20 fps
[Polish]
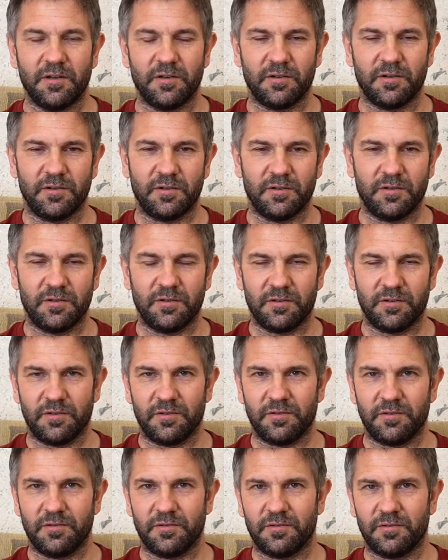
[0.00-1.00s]
o,
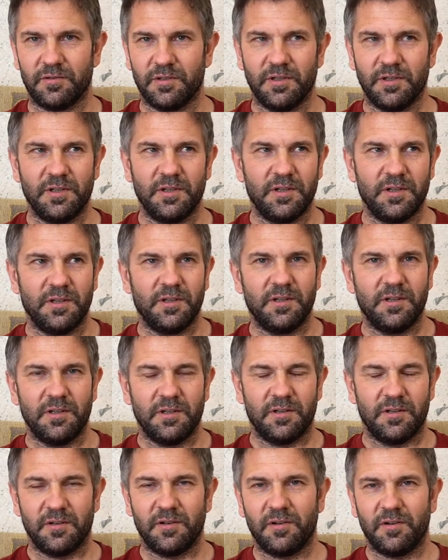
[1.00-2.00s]
o,
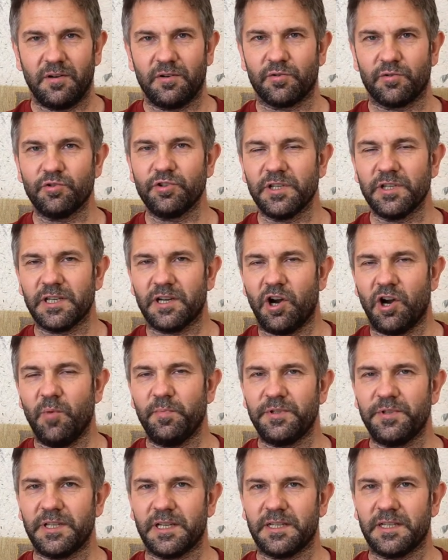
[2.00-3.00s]
o różnych
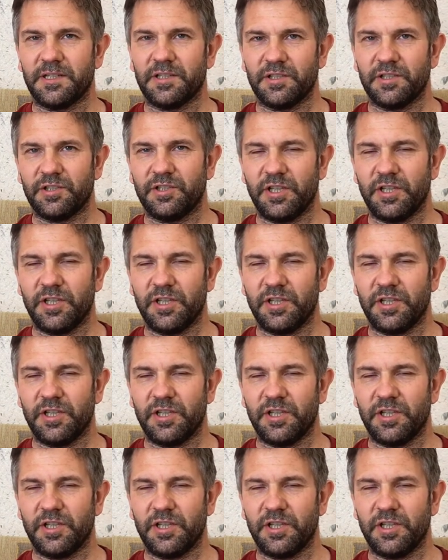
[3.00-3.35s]
opcjach